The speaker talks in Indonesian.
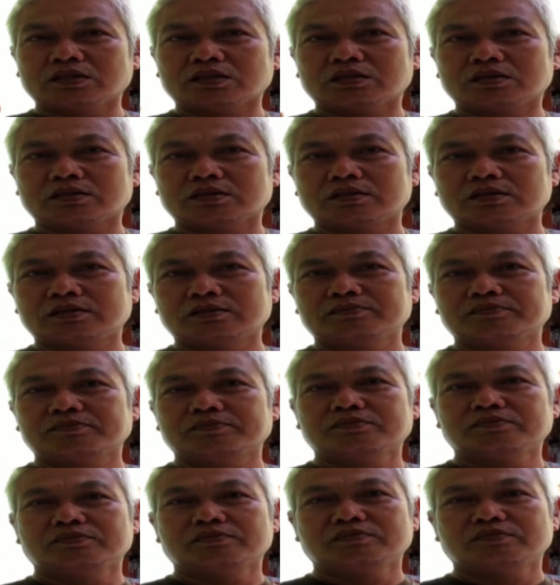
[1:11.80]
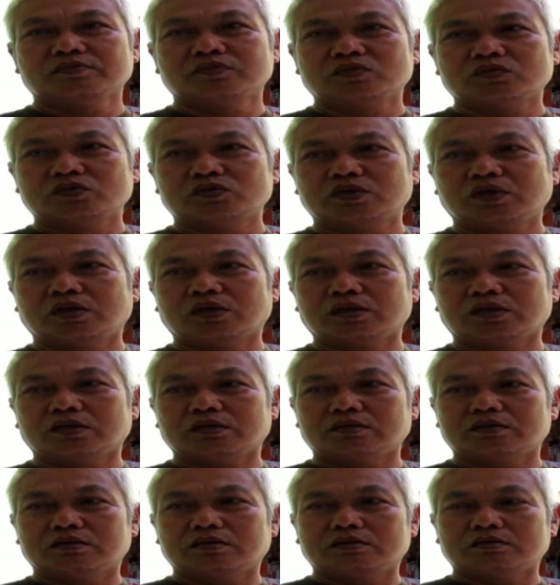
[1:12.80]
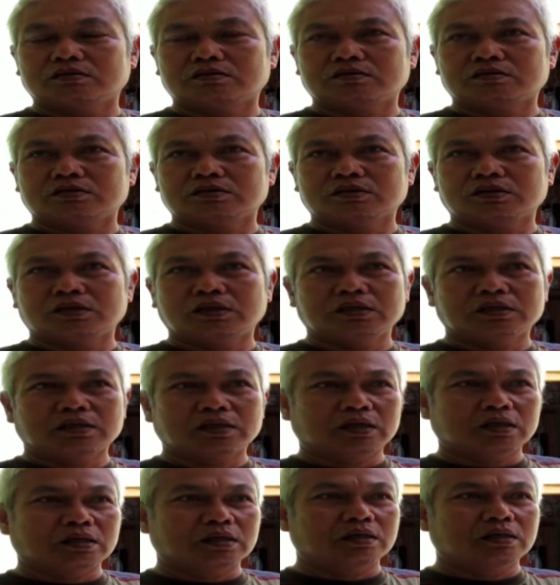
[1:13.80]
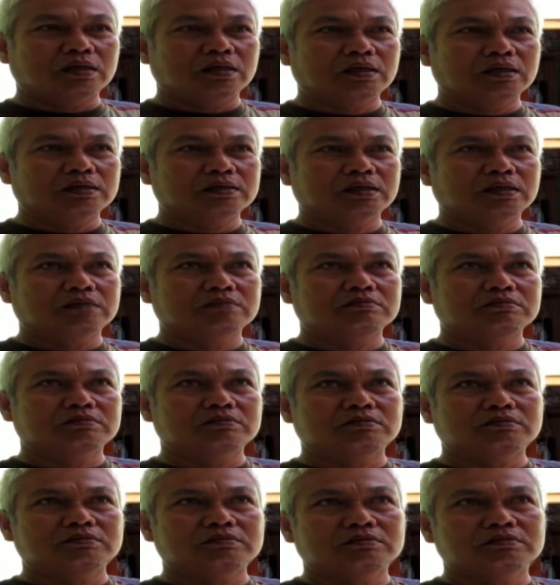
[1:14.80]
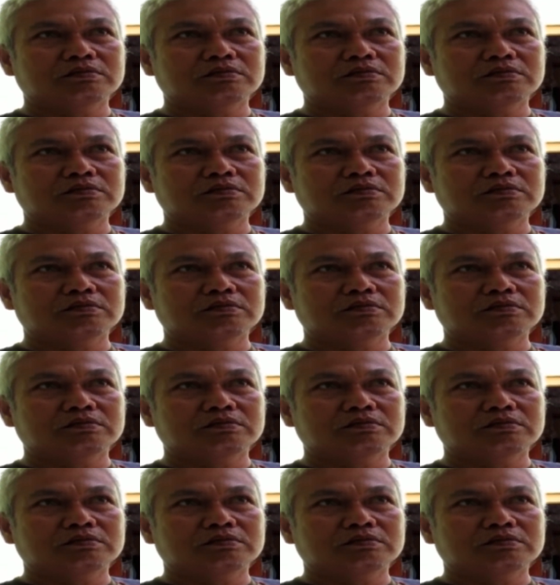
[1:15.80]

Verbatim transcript: es. Jam hujan, berapa itu? Sekitar eh, jam